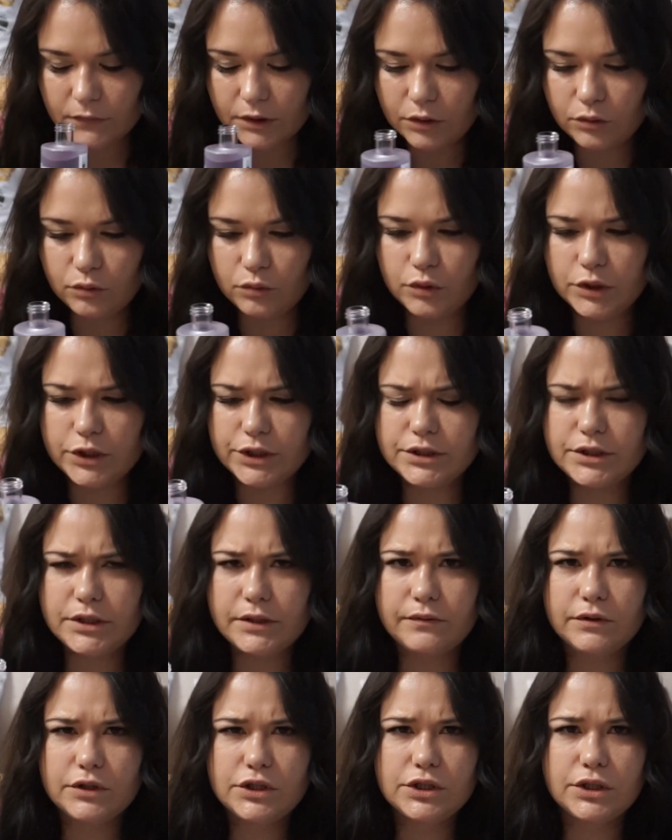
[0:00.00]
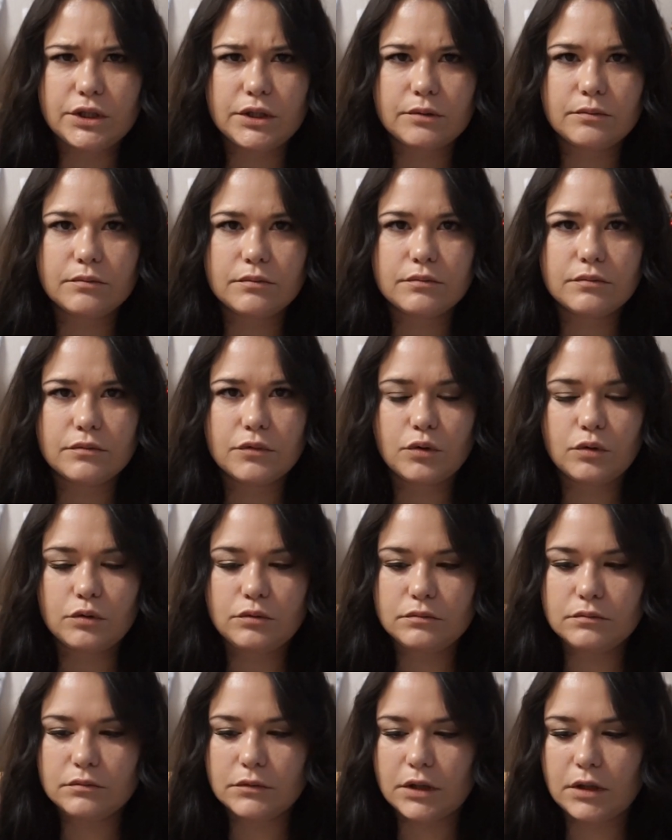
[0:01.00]
Ой, девочки,
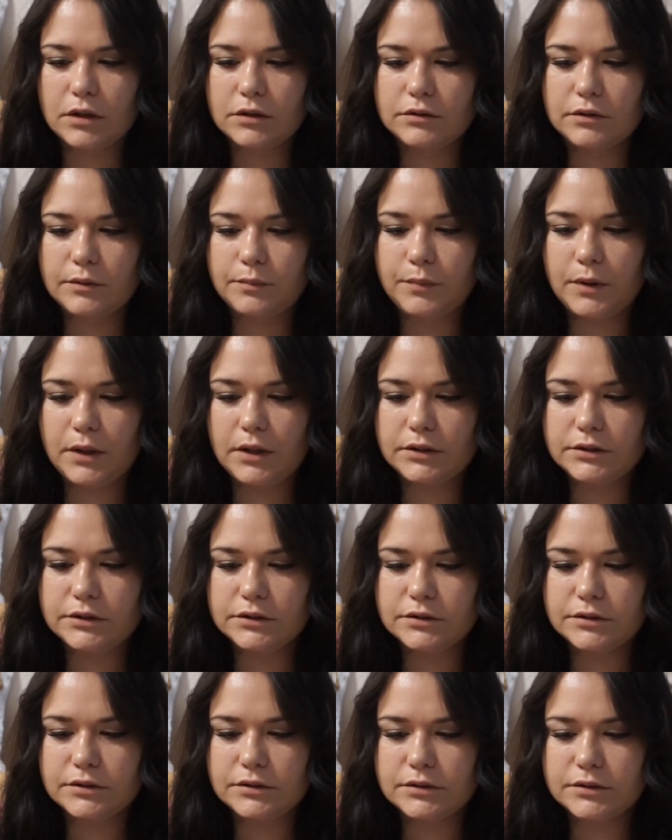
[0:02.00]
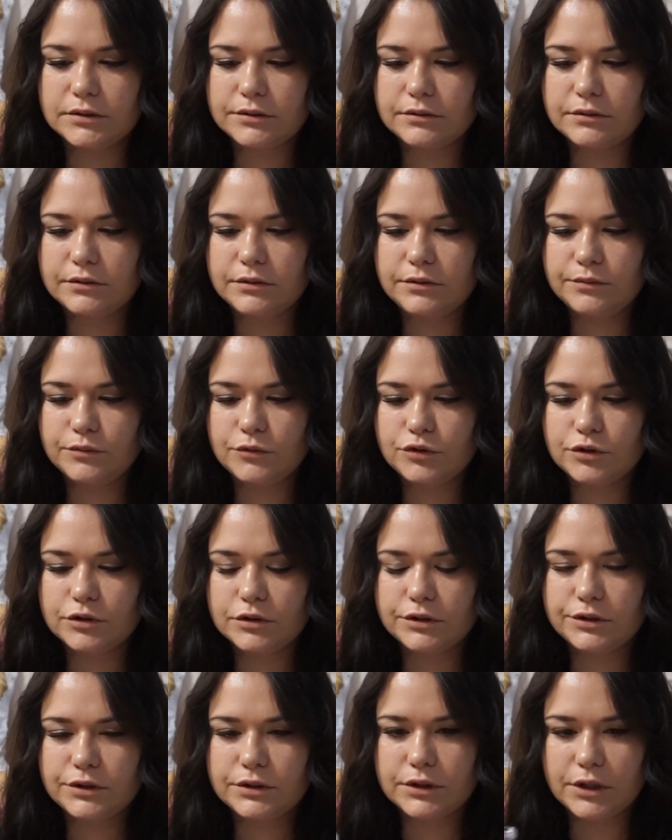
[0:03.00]
он как-то пахнет
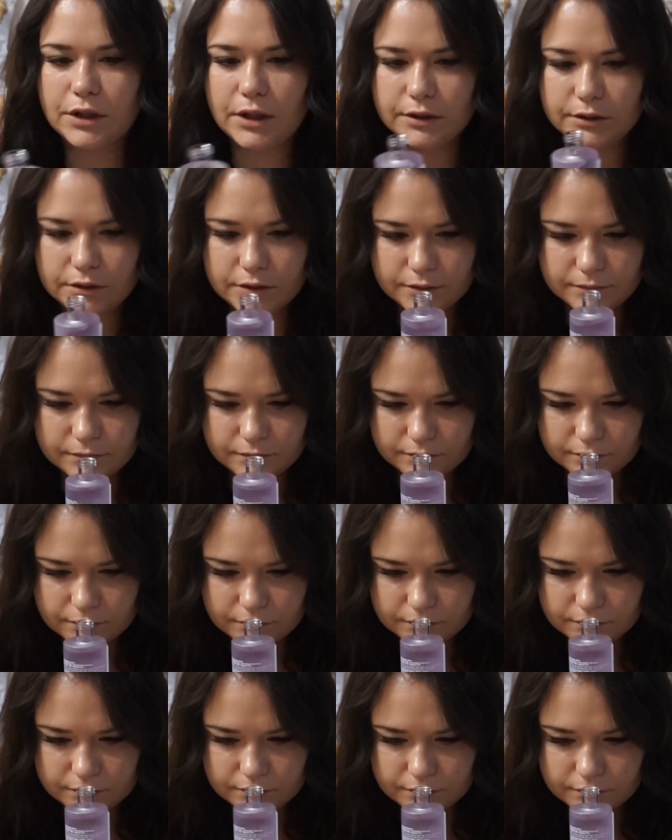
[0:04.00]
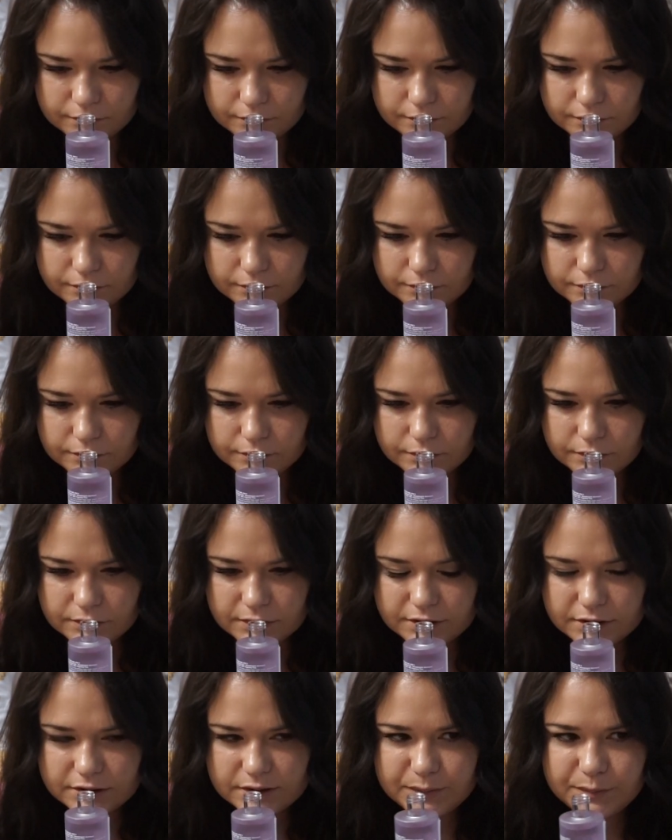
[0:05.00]
немножко странно.
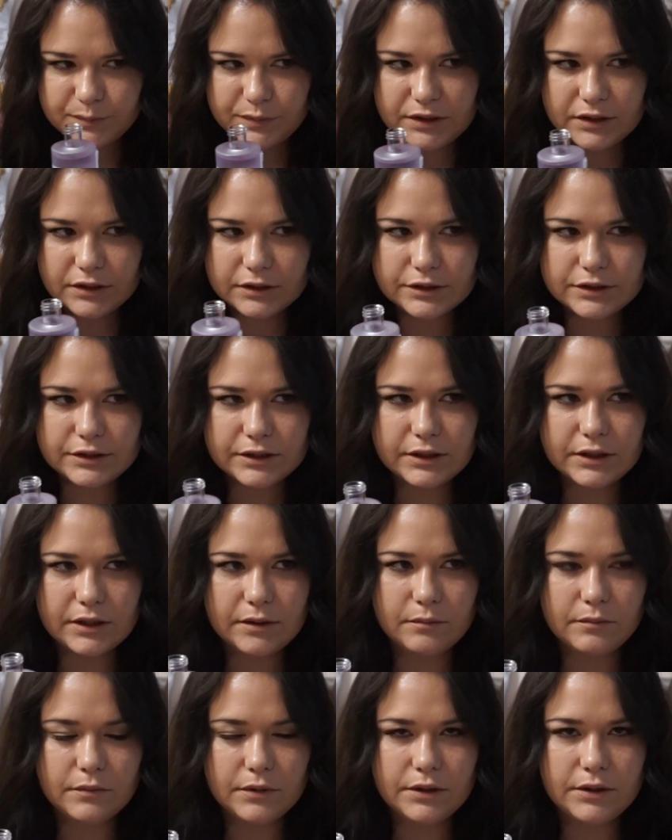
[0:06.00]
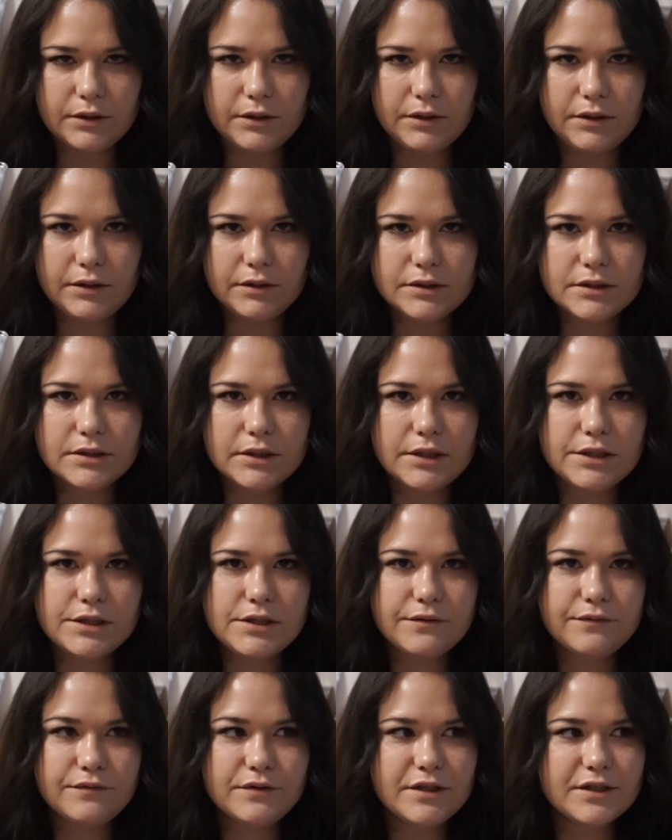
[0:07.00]
Спиртиком. И,
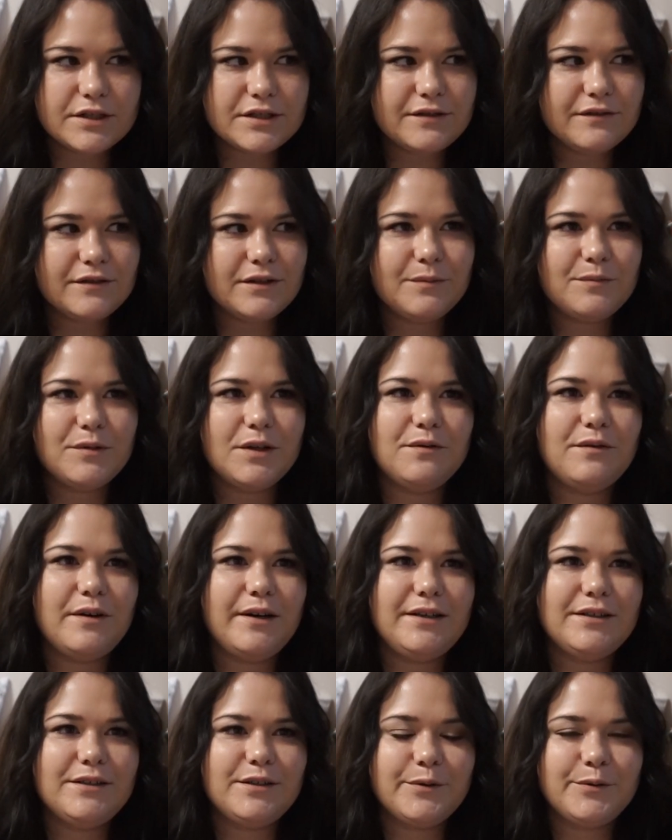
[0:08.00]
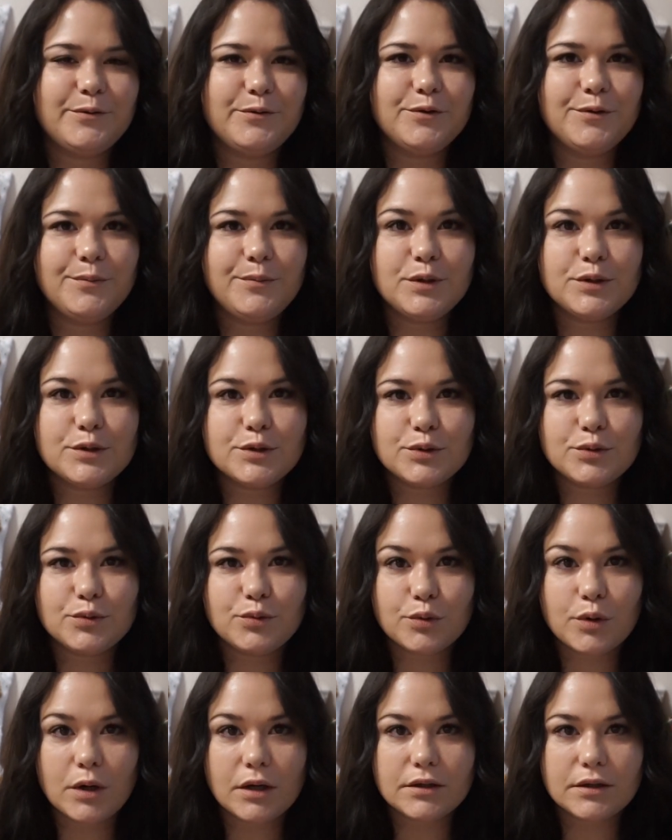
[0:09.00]
знаете, в детстве нам давали такую
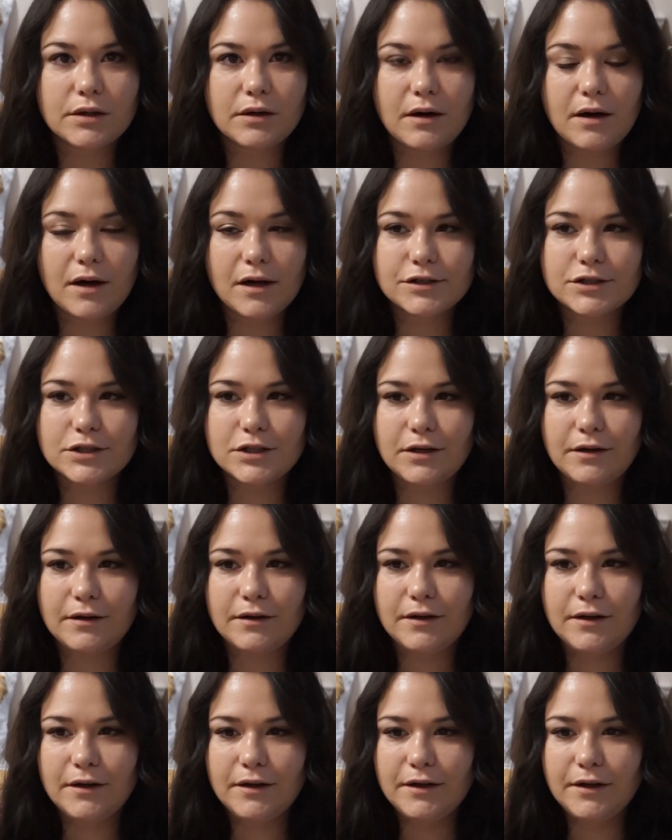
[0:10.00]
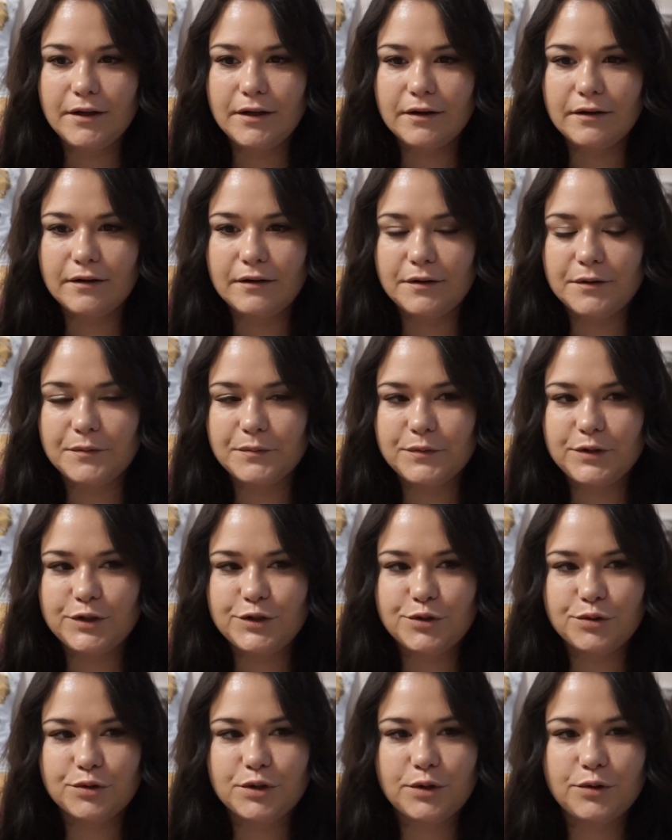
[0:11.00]
микстуру от кашля.
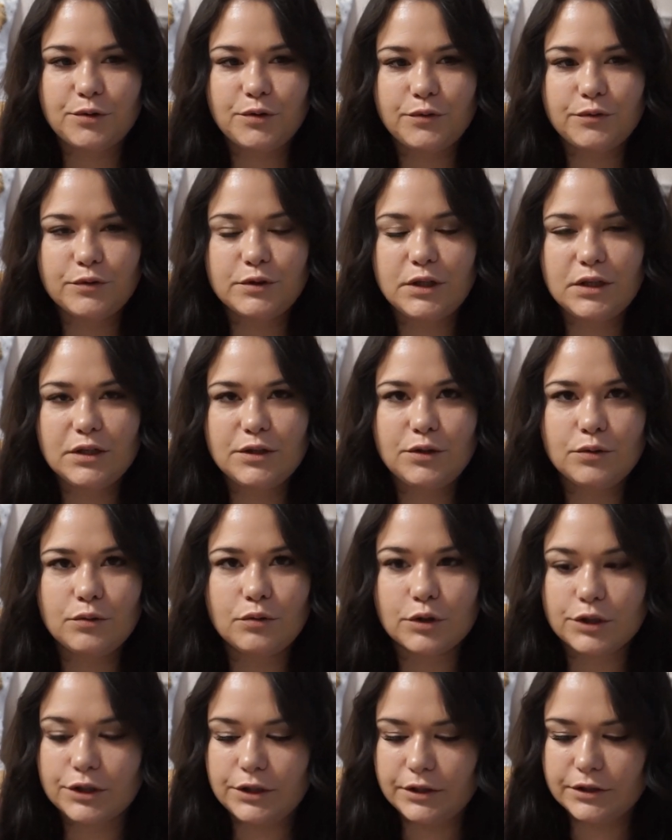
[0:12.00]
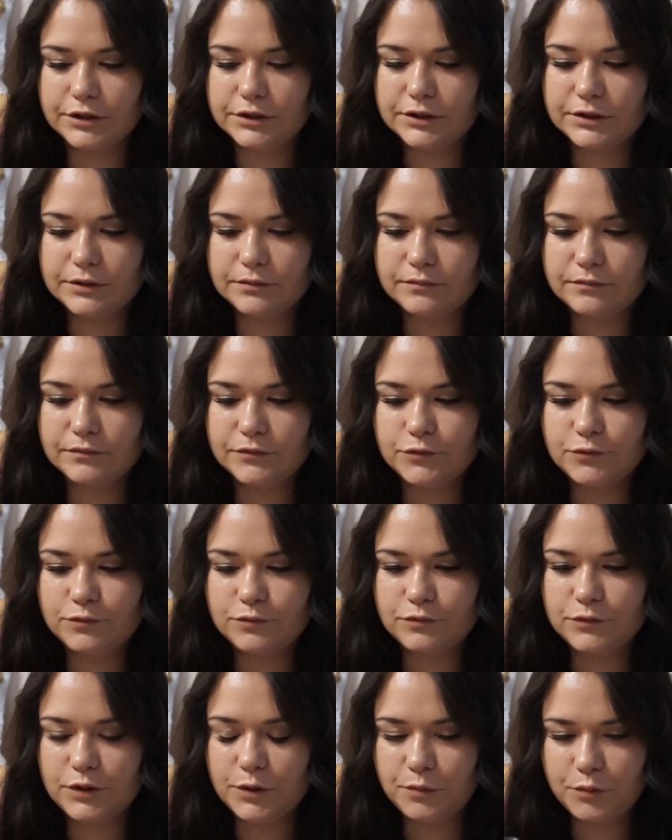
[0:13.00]
Еще такой вот ликер есть. Ну,
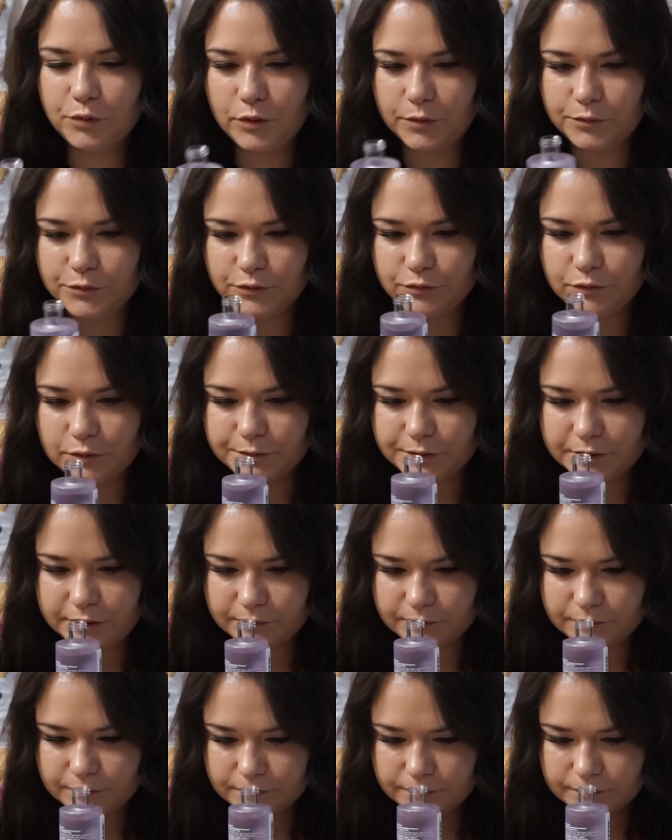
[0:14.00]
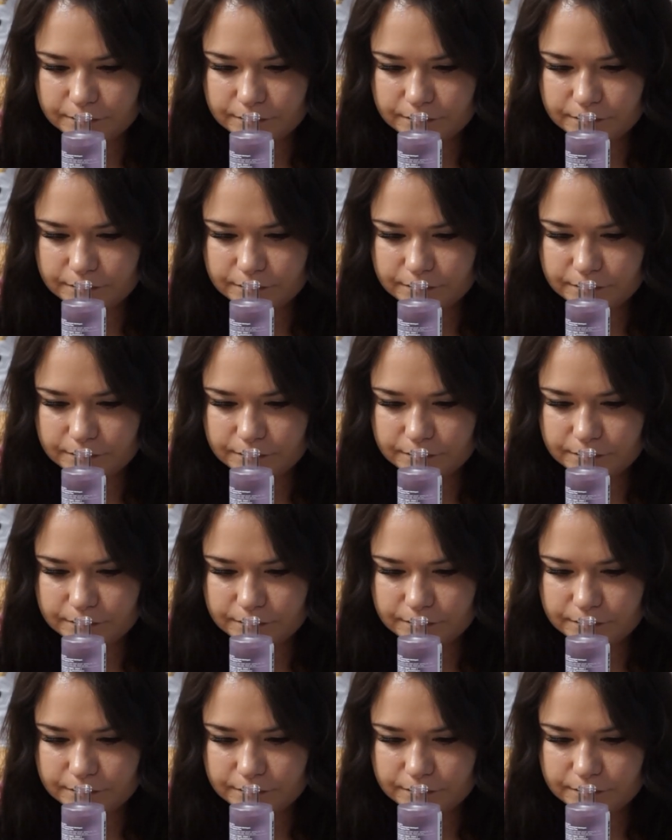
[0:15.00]
не помню, в общем.